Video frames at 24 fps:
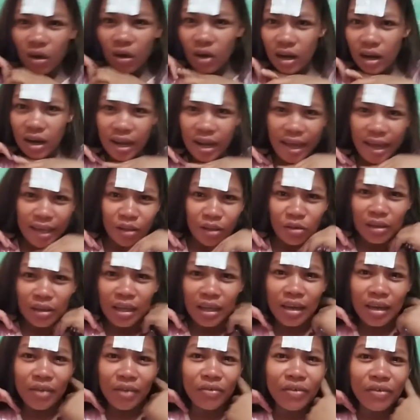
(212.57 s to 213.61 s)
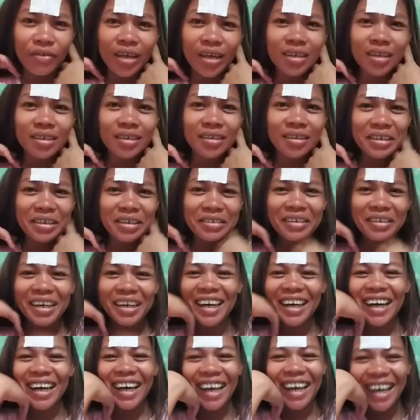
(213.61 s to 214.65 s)
Ole, total effect. O, oh, di ba?
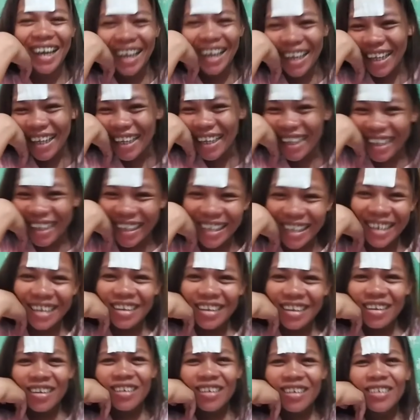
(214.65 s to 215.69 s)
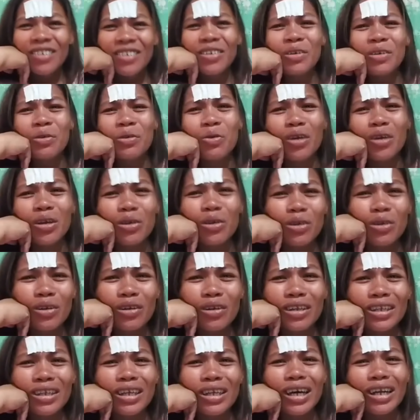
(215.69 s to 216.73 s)
Naku, ngayon,
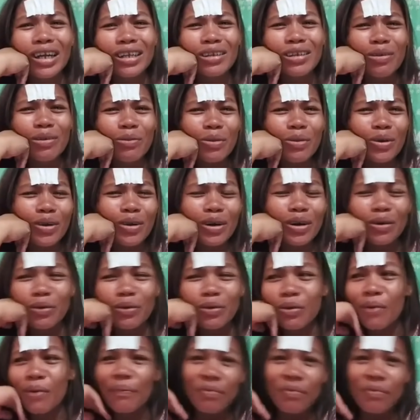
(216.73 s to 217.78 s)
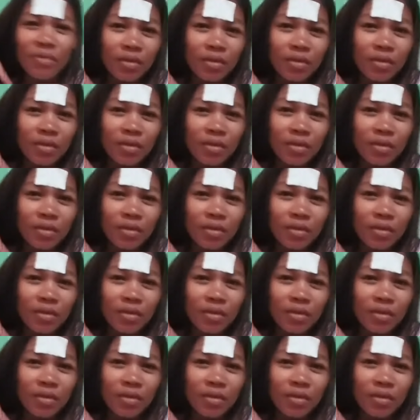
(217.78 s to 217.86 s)
ano nangyari sa mukha ko?